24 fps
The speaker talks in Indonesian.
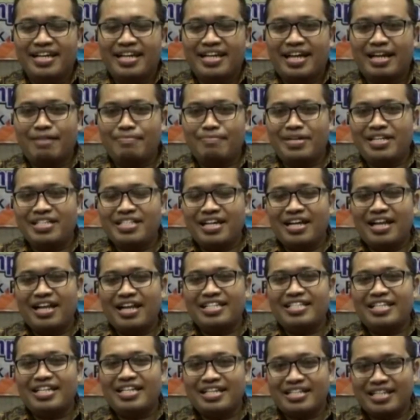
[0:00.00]
Kenapa kita
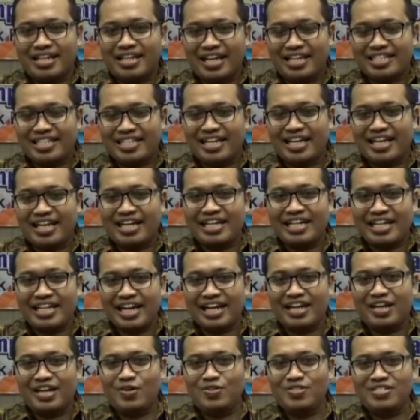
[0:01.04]
laksanakan
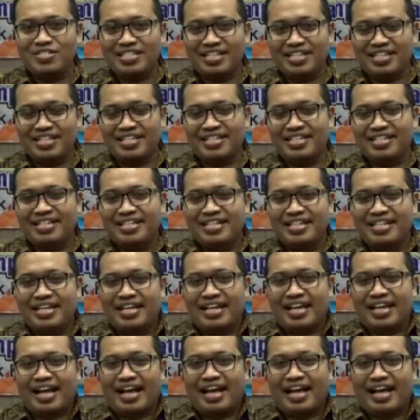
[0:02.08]
grand launching?
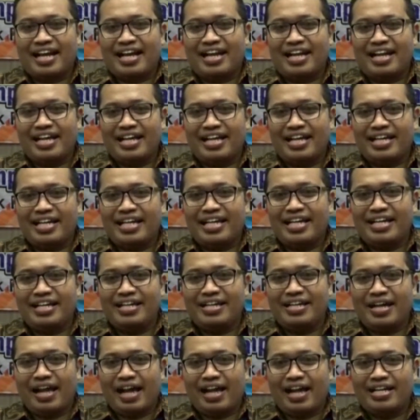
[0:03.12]
karena
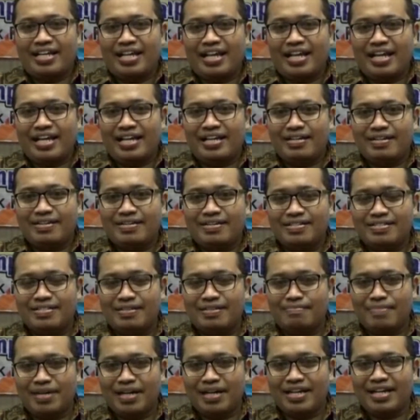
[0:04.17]
ini adalah
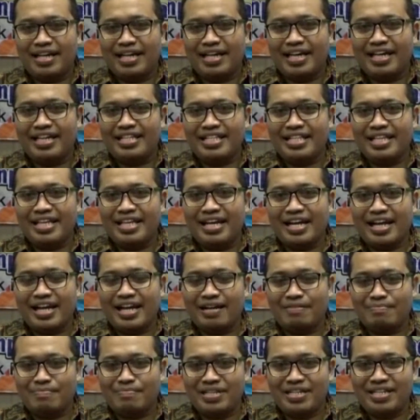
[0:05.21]
sebagai ikhtiar
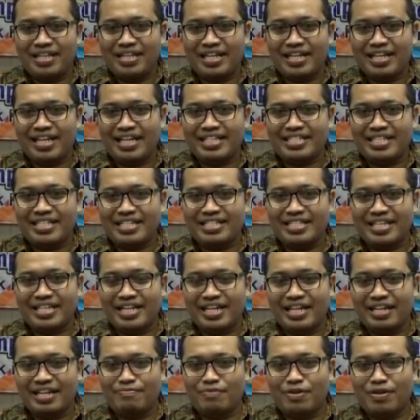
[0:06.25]
kami dari Yayasan
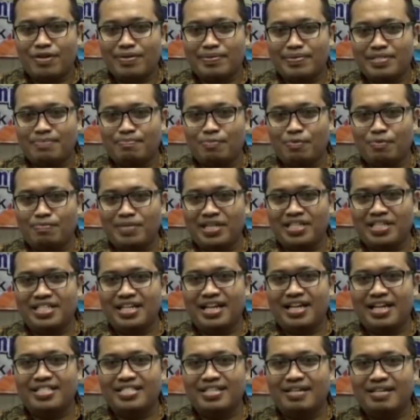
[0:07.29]
Jaringan Informasi Publik
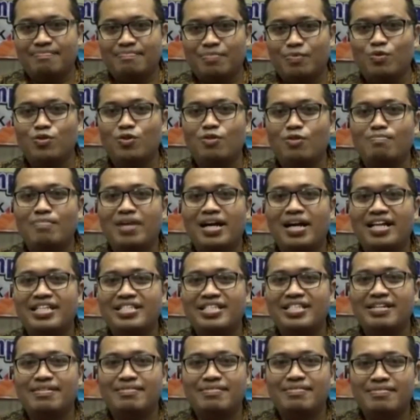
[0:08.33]
Cilacap untuk
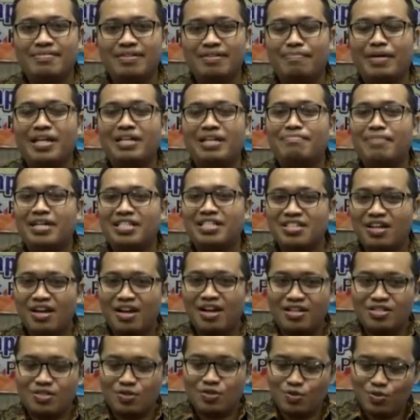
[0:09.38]
mengajak kepada
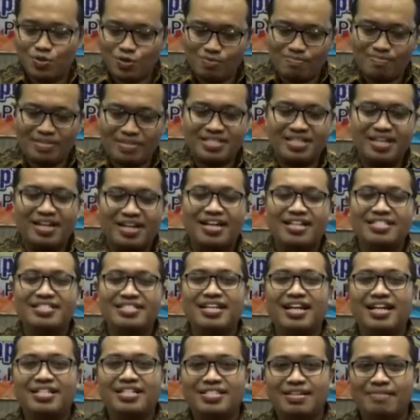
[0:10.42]
masyarakat seluruh masyarakat
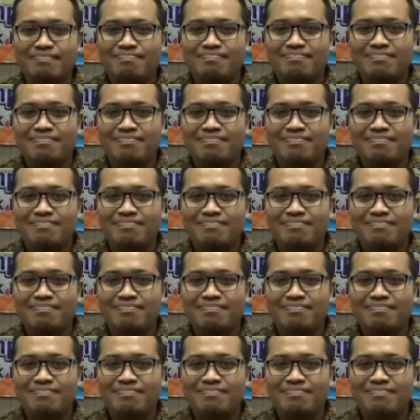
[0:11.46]
Cilacap